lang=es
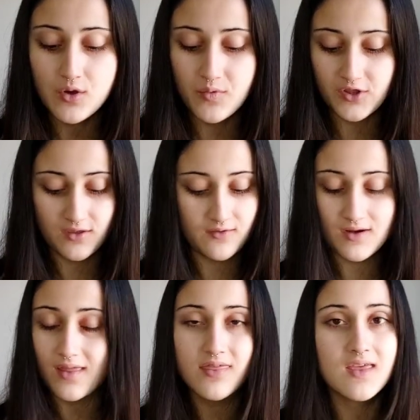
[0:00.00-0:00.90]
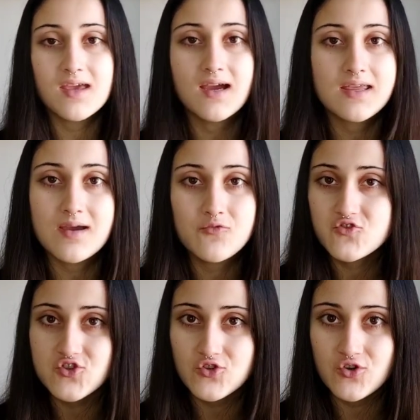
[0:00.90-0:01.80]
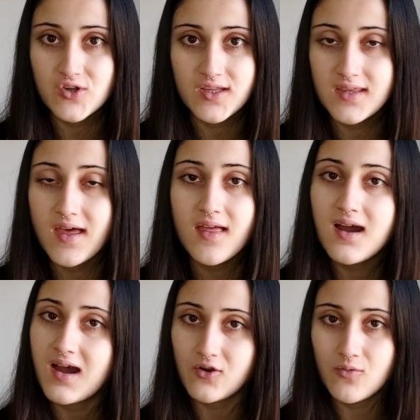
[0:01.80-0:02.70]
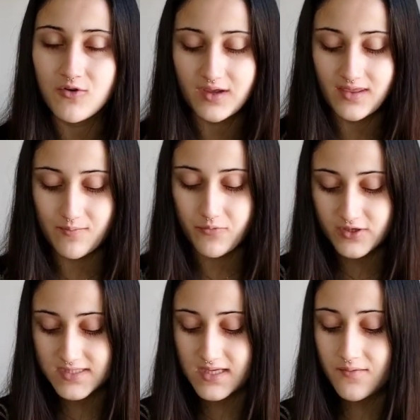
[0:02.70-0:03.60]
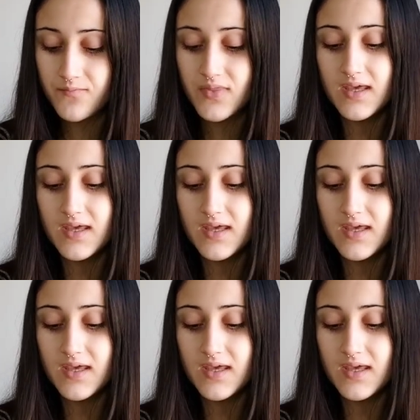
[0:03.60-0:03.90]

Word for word: porque de verdad que engaña mucho quitada a cómo queda puesta.